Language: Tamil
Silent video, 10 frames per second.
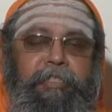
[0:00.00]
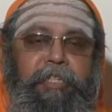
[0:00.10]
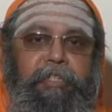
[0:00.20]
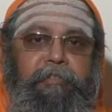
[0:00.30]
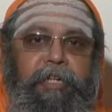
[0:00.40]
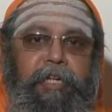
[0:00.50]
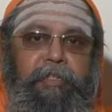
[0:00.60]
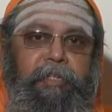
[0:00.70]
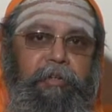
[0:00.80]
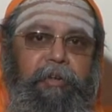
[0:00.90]
சேர்ந்தவங்களாக
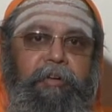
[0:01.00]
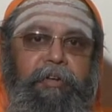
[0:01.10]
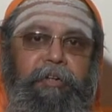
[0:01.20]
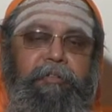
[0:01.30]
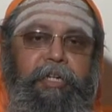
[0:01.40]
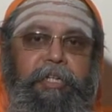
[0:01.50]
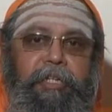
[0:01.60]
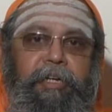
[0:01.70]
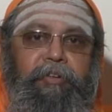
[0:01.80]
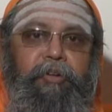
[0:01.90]
இருந்தாலும்
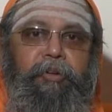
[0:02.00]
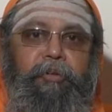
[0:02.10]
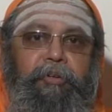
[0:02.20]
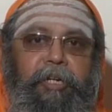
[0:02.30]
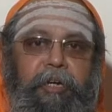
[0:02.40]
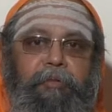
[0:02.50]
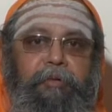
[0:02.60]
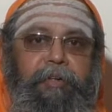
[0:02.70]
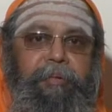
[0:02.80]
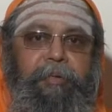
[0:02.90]
அவங்கவுங்களுக்கு அவங்களுக்கு ஒரு
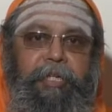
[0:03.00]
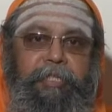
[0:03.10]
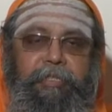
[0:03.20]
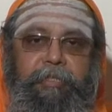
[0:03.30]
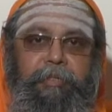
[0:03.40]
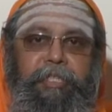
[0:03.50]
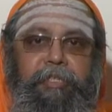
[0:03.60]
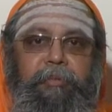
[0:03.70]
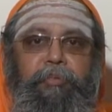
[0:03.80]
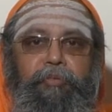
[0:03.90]
கடவுள் வழிபாடு
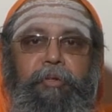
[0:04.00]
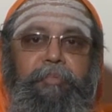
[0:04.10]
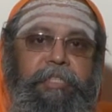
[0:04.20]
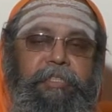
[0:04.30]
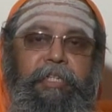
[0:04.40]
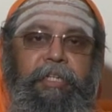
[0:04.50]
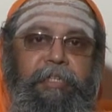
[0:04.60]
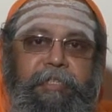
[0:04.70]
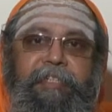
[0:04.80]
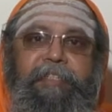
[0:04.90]
அப்படிங்கிறது பொதுவாக
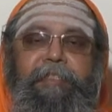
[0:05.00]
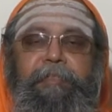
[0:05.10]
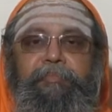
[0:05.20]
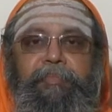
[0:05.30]
பக்தியெல்லாம் இருக்குது